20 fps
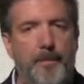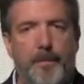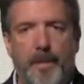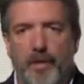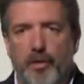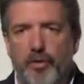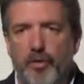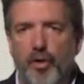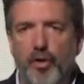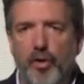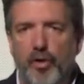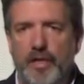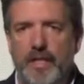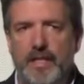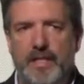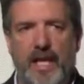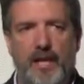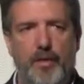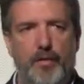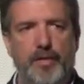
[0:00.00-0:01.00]
pero no lo
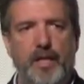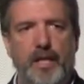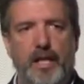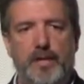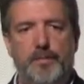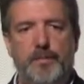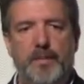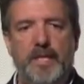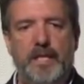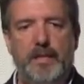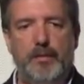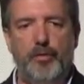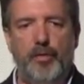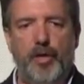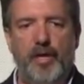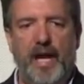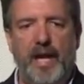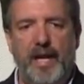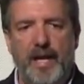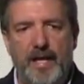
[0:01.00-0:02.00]
quitaron del espíritu
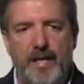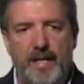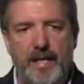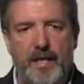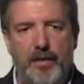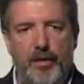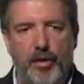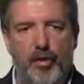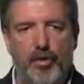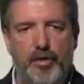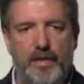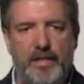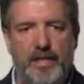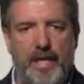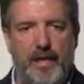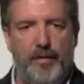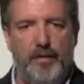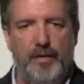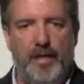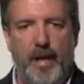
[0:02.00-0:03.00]
de la ley y no lo
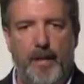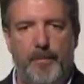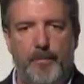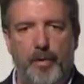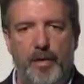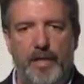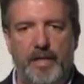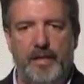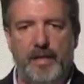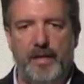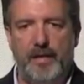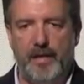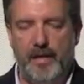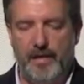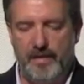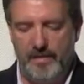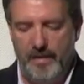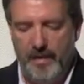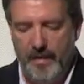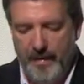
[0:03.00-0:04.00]
quitaron de las
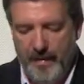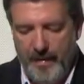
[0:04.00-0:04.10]
políticas.